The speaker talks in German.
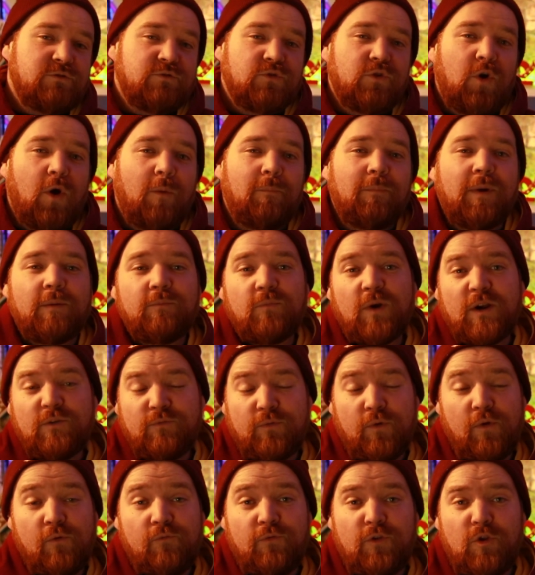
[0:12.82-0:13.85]
herzlich willkommen beim Red
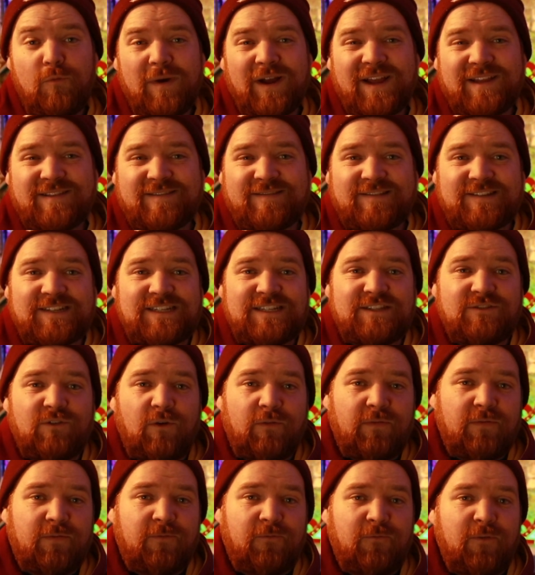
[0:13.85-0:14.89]
Bull Magazin
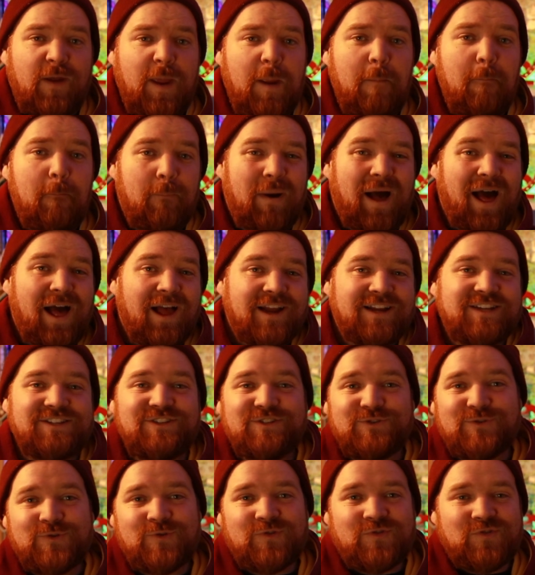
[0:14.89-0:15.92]
und Filmpark
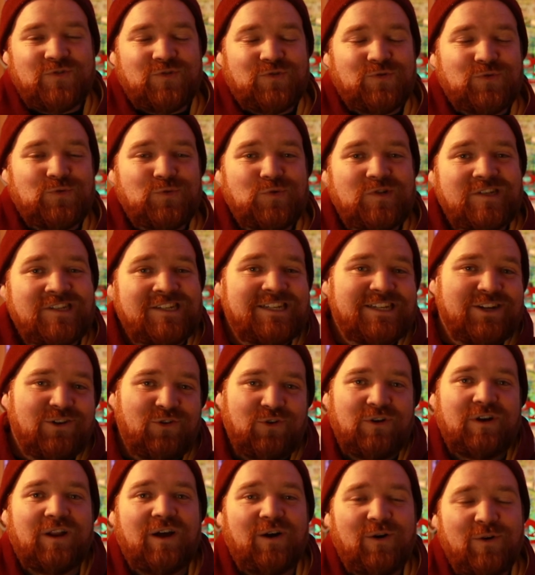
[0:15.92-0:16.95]
News zu
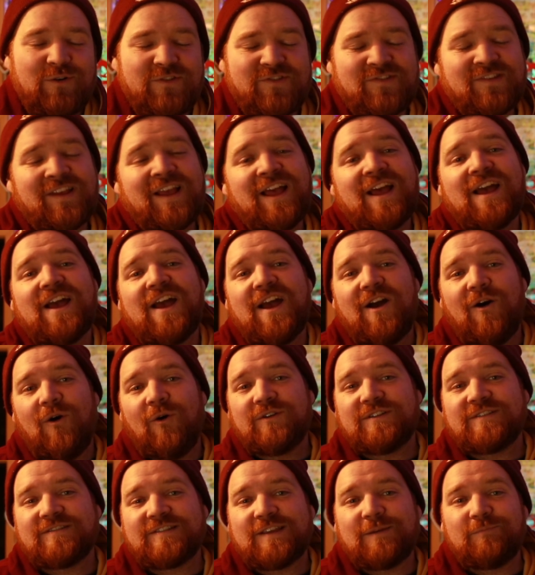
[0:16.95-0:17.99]
Nikolaus.
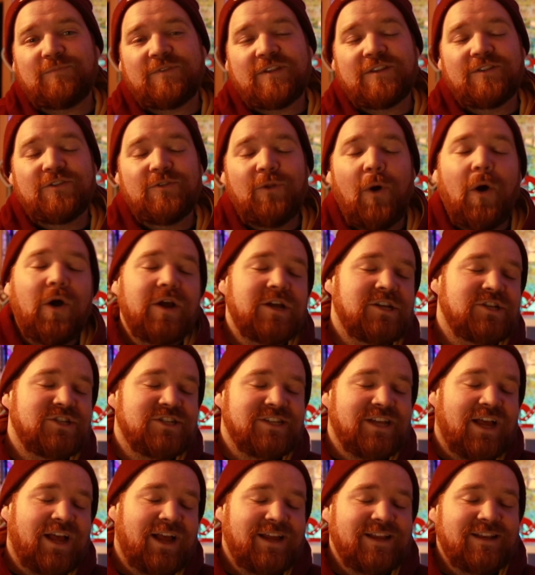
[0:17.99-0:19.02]
Und es gibt
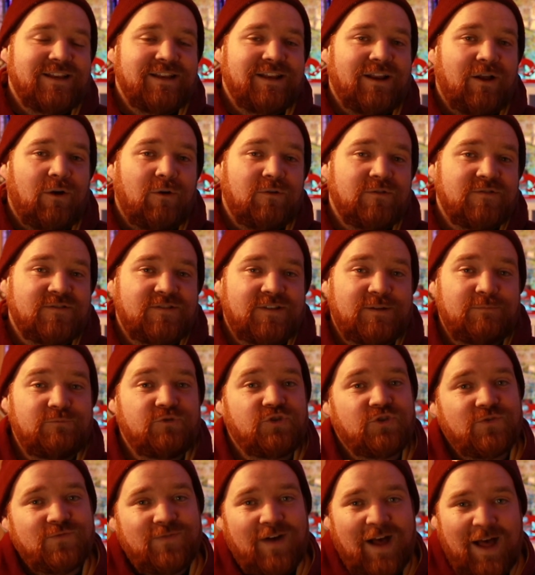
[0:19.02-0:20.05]
Neuigkeiten aus dem
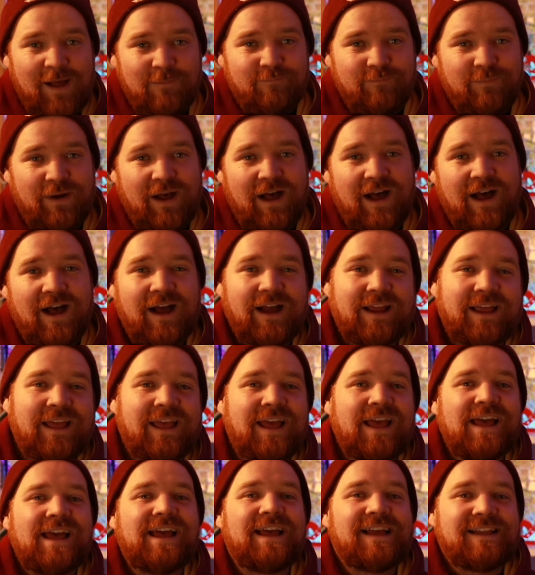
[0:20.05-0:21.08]
Schwabenpark.
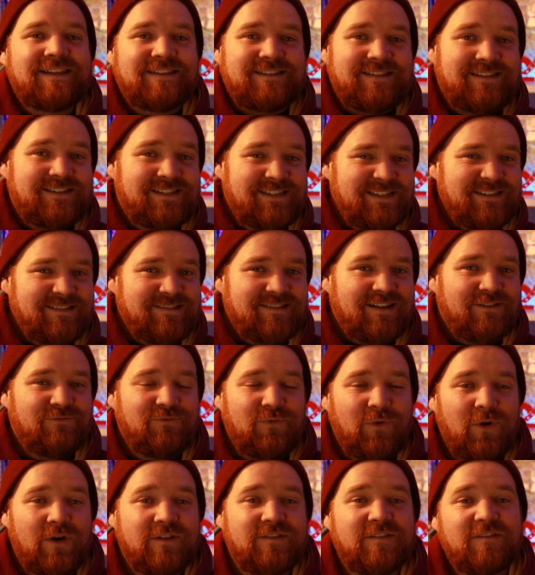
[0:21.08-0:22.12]

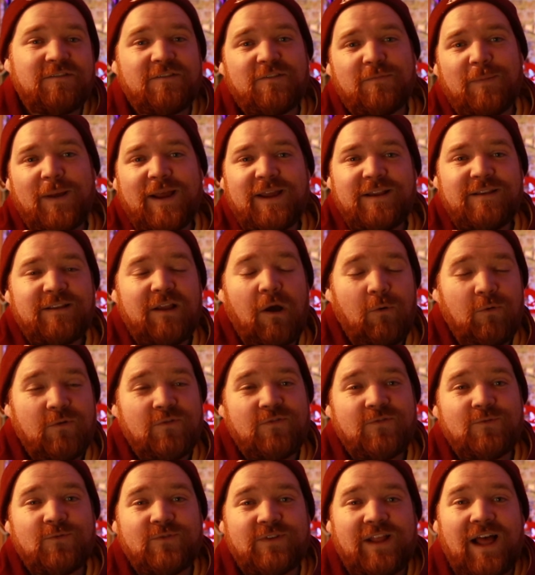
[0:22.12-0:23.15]
Dieser wird
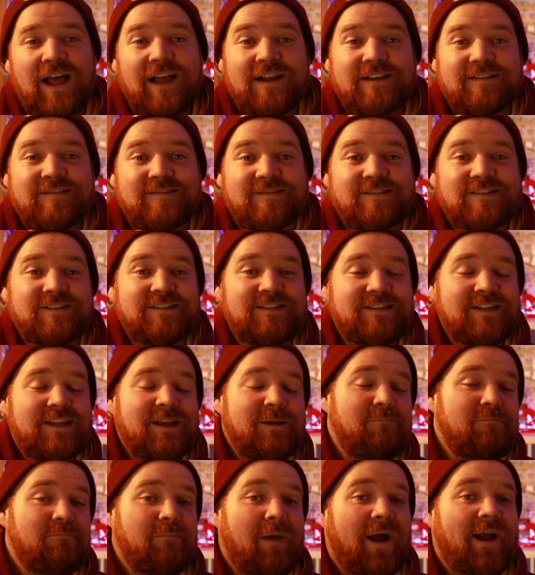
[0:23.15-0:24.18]
2018
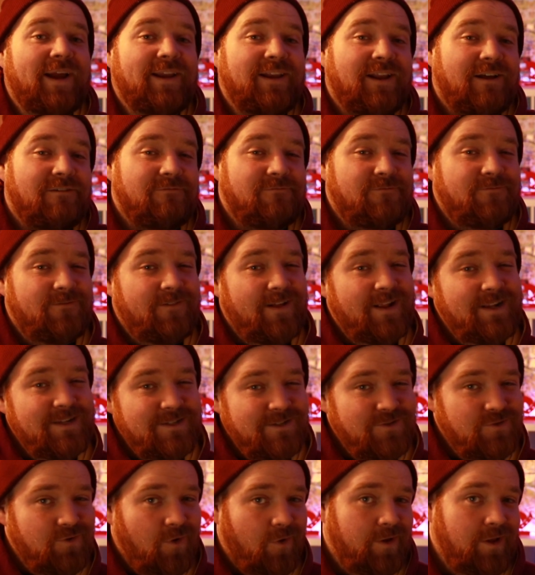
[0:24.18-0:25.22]
neben einer
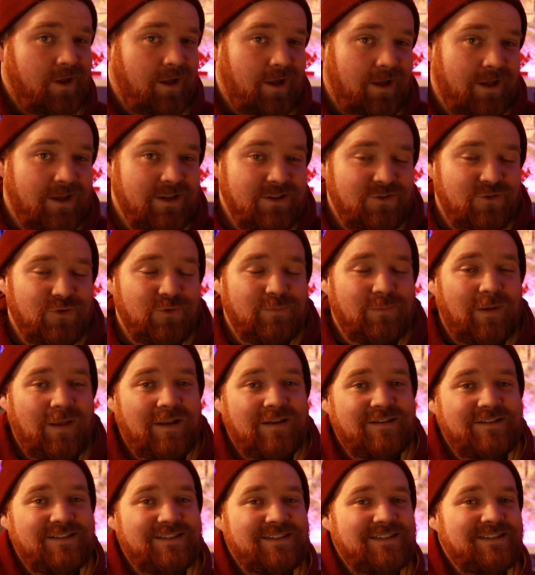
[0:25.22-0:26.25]
Weltneuheit, über
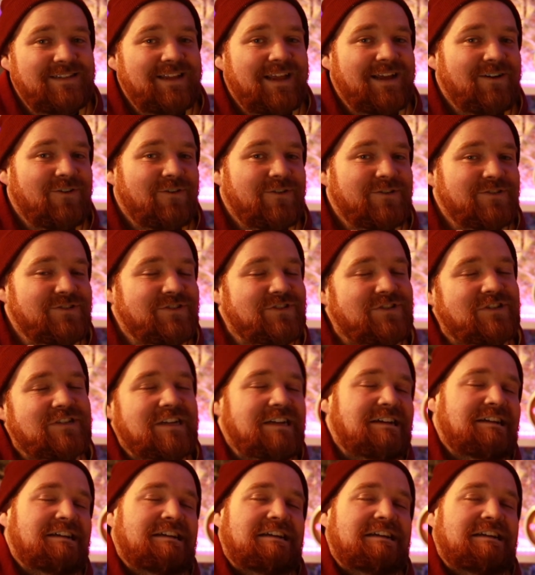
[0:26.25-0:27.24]
die der euch